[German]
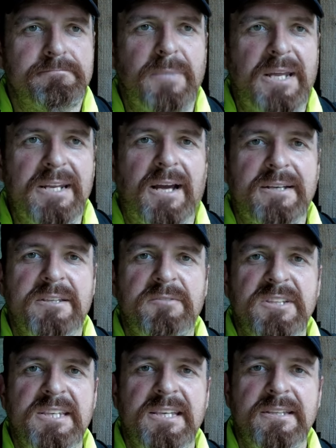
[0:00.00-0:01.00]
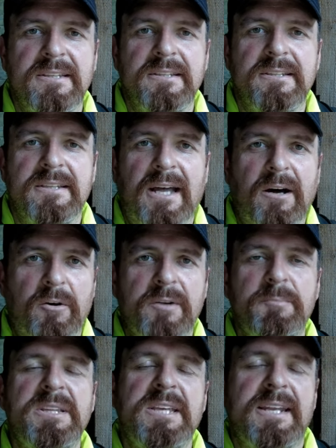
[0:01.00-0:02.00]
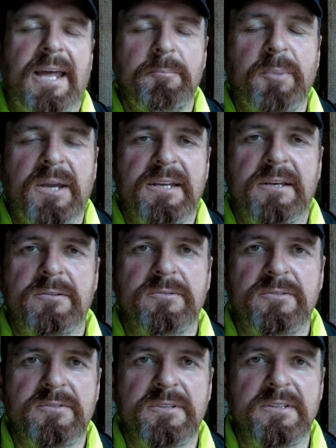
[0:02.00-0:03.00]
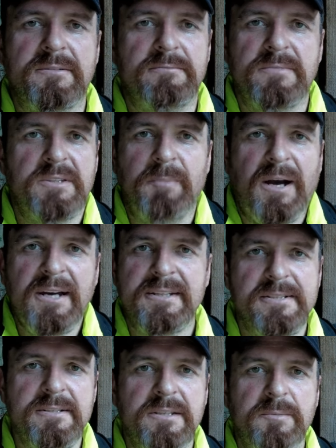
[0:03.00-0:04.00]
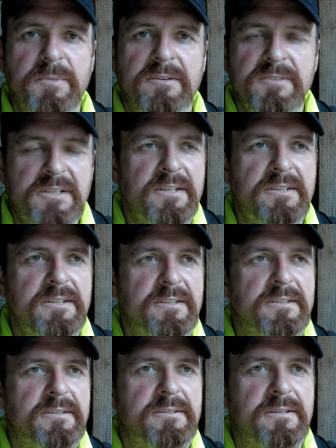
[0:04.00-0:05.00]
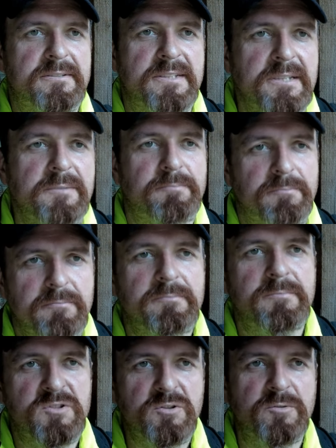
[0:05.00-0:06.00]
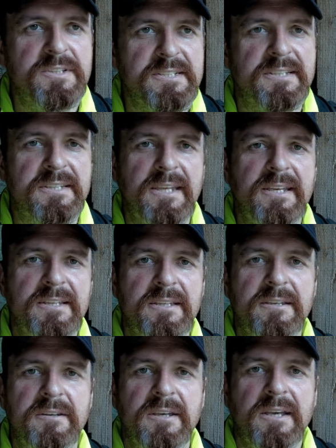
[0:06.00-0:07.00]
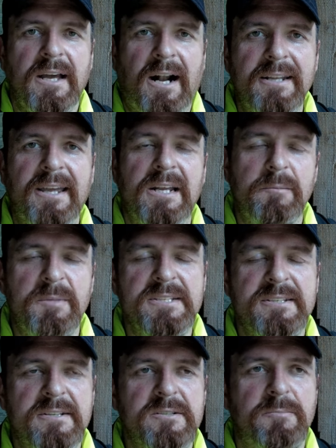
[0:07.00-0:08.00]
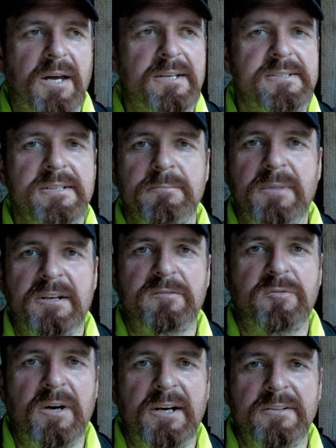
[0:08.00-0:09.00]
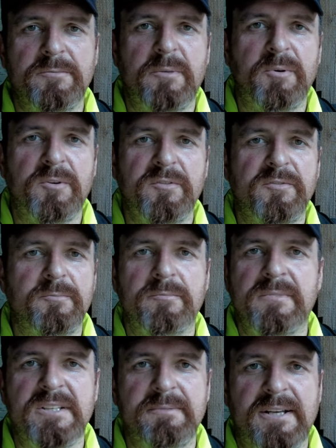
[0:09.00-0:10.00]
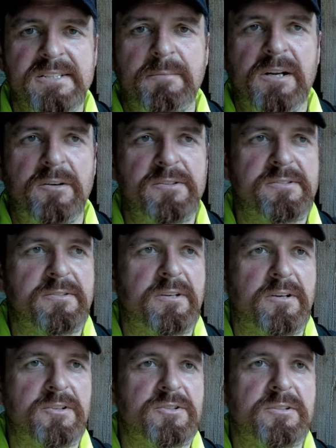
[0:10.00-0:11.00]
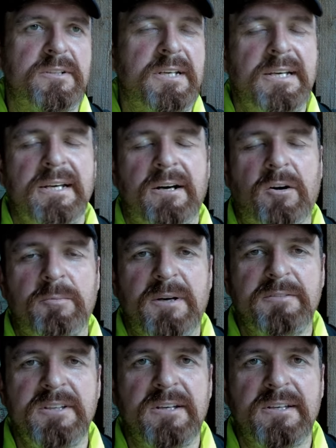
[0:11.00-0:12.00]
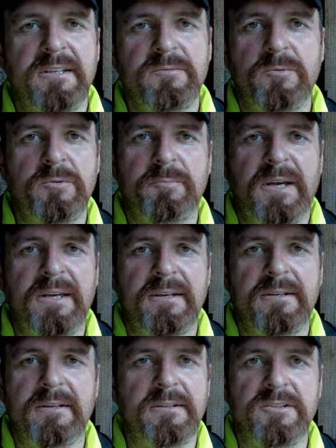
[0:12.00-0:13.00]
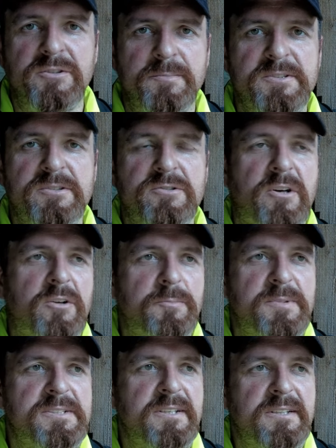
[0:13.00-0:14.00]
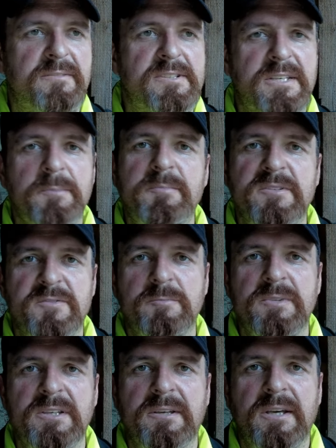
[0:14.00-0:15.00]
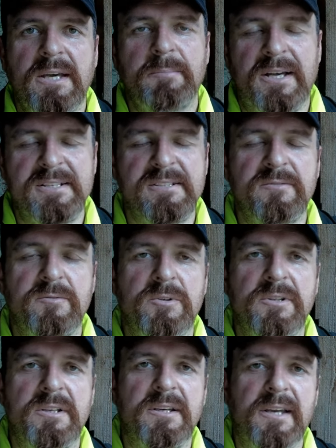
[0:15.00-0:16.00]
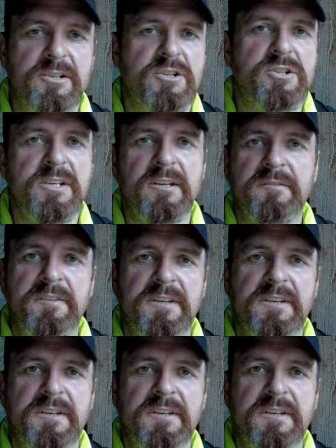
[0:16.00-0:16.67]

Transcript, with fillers: meine Aktivitäten da auch mit hineinbringe. Und äh, ich mache das nicht mehr, wirklich nicht. Also ich schon diese Dinge, die halt regelmäßig zu machen sind, meinen Vorrat überprüfen, das Wasser mal auszutauschen, auch mal wieder irgendwo bei äh, Shops zu schauen, ob es irgendetwas gibt, das für mich passen würde, recherchieren,